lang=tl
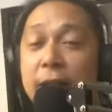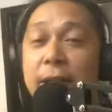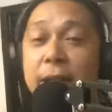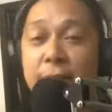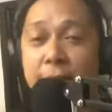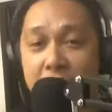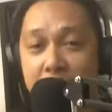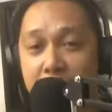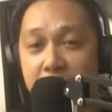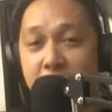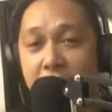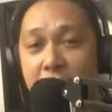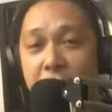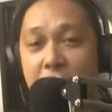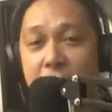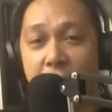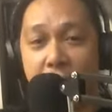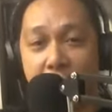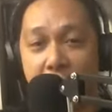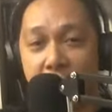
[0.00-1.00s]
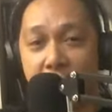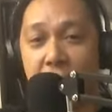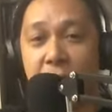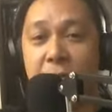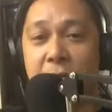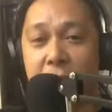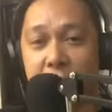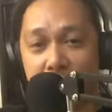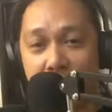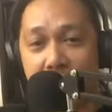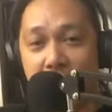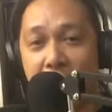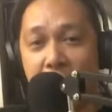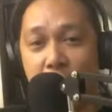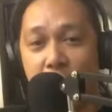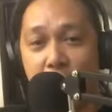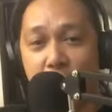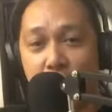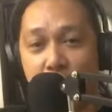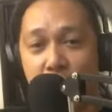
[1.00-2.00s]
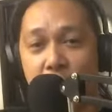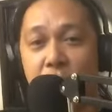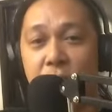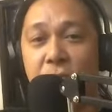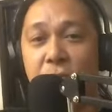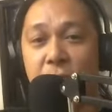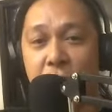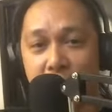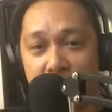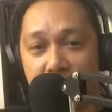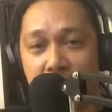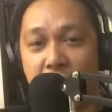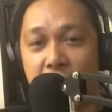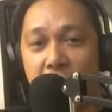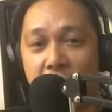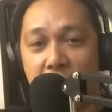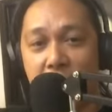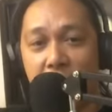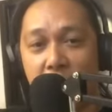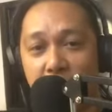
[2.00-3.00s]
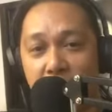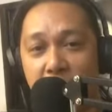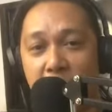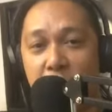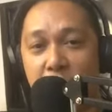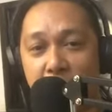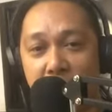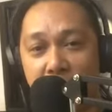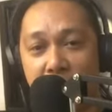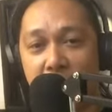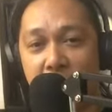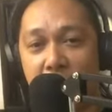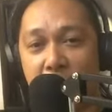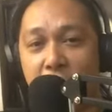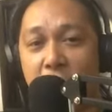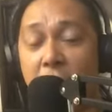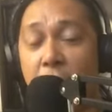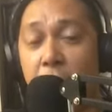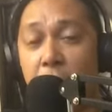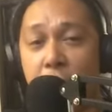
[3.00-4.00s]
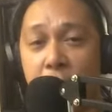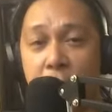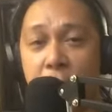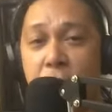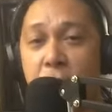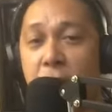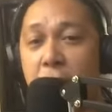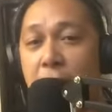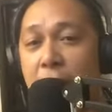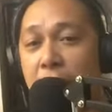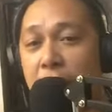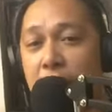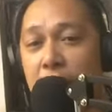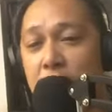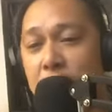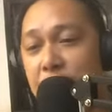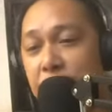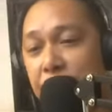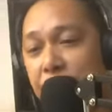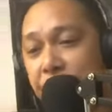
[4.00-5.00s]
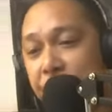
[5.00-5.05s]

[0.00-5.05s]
Stay safe, stay home, stay with me. O, amping mo diya guys.